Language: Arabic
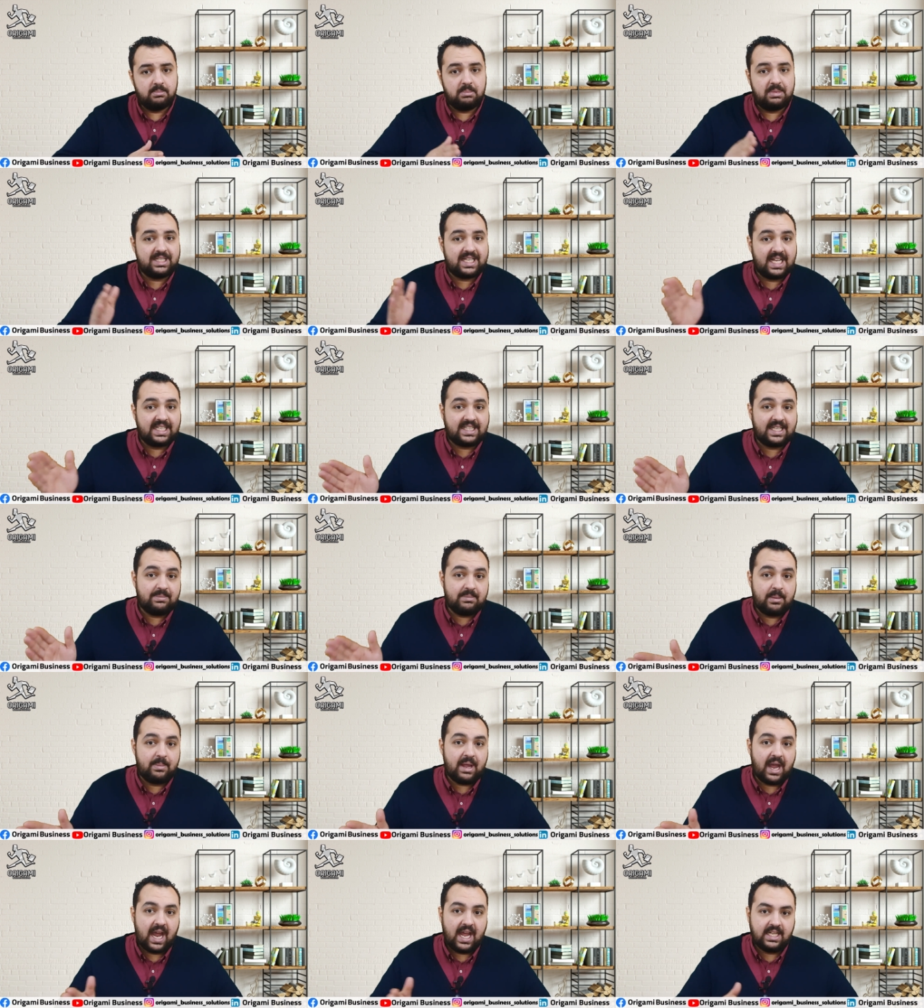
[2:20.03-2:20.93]
بتاعه
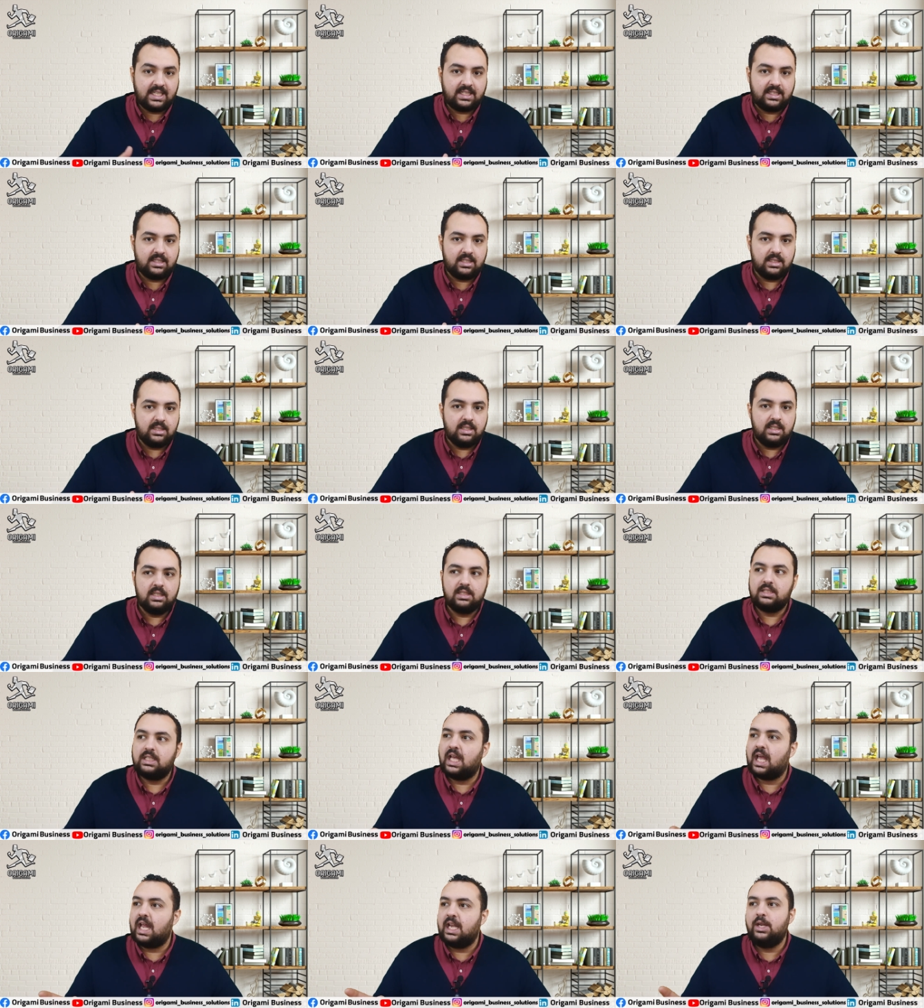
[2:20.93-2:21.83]
المبيعات
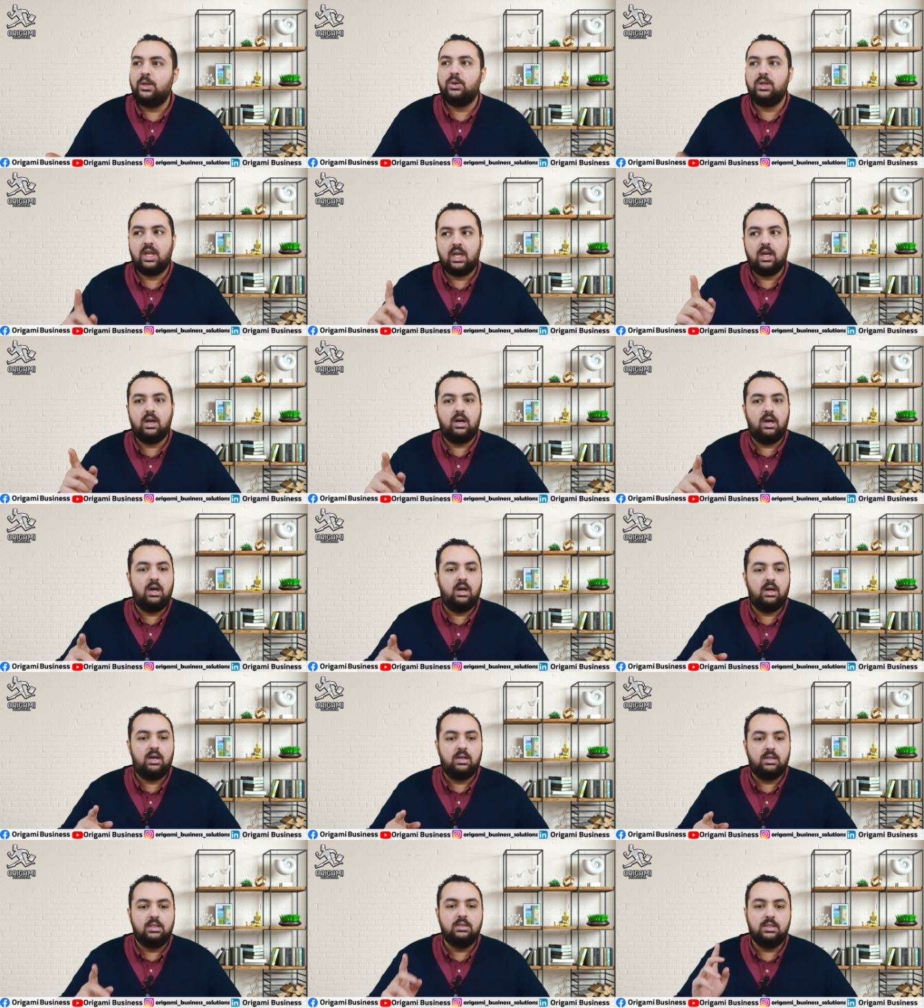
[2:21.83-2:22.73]
تخليه يقول لك
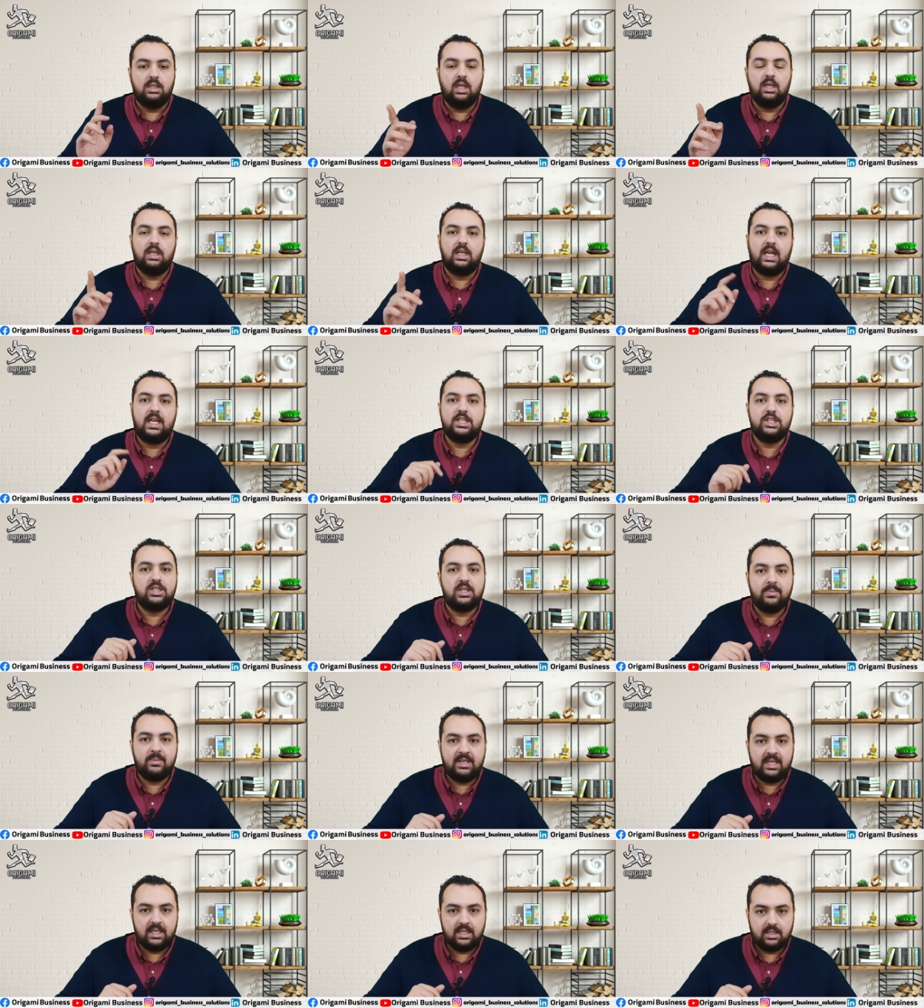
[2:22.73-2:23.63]
اه اه يلا انا عايز اشتري
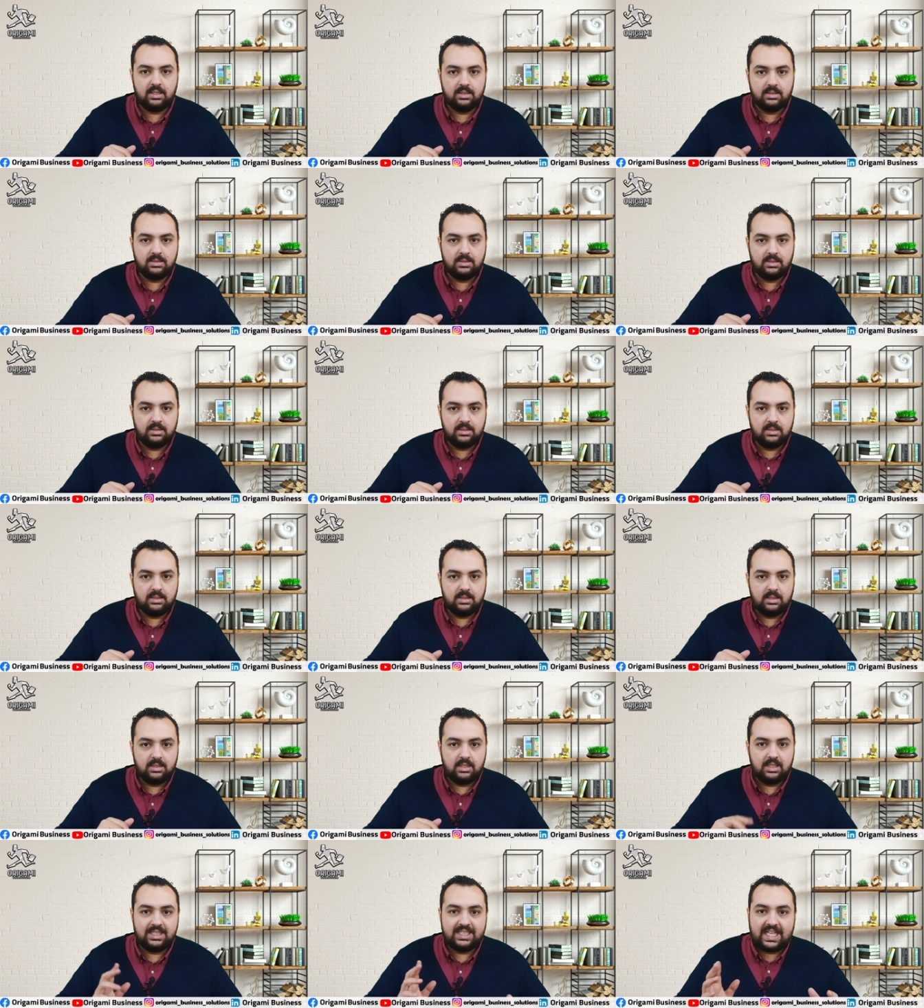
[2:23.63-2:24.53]
منك
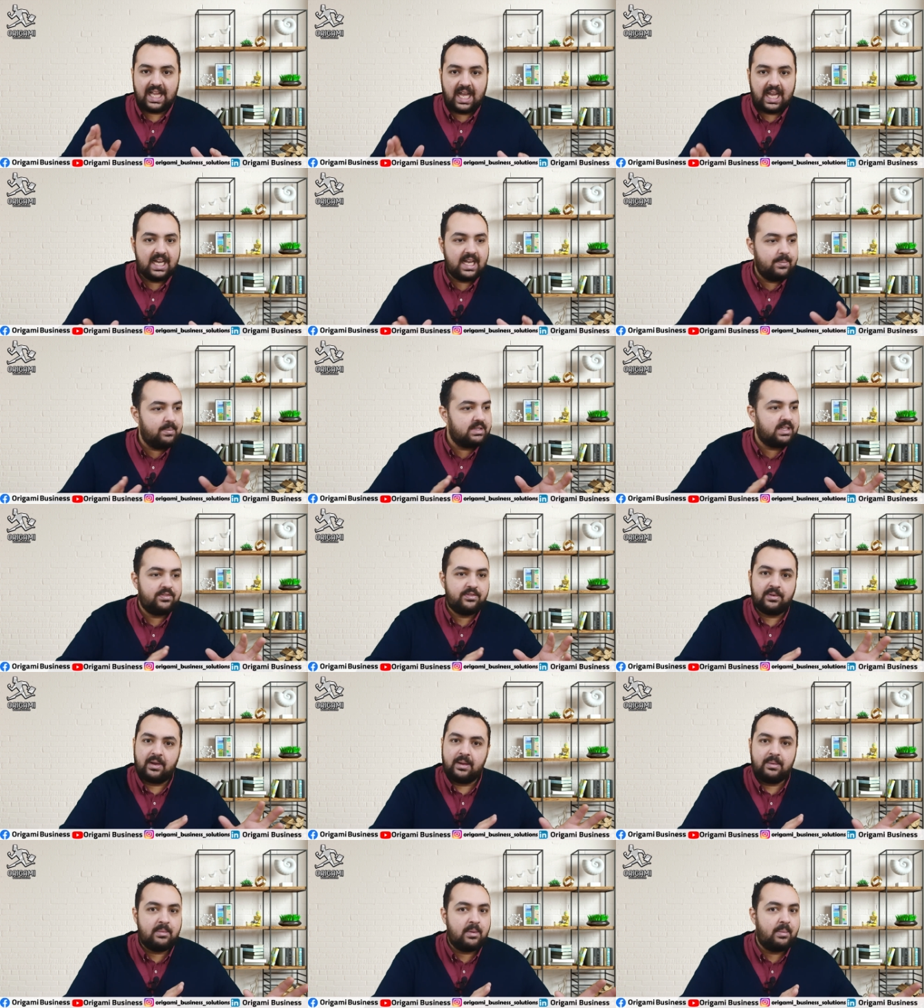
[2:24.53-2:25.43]
ده غير لما
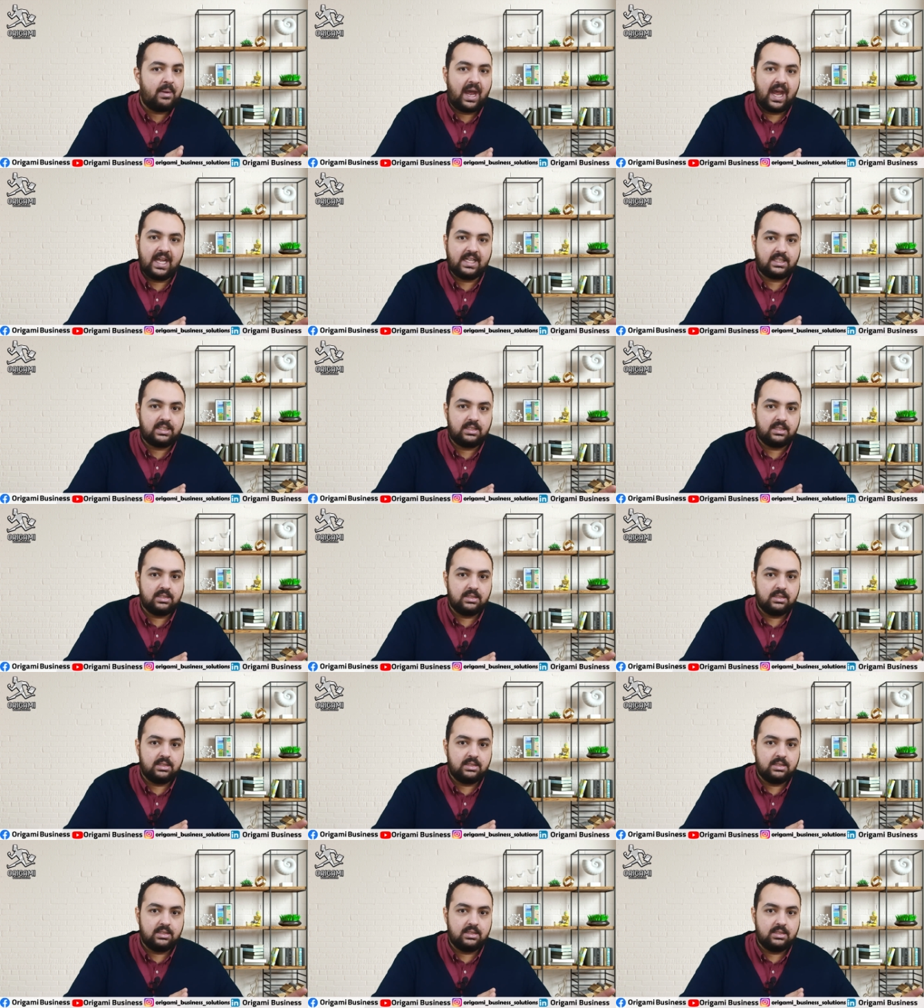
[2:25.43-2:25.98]
تفهم على المبيعات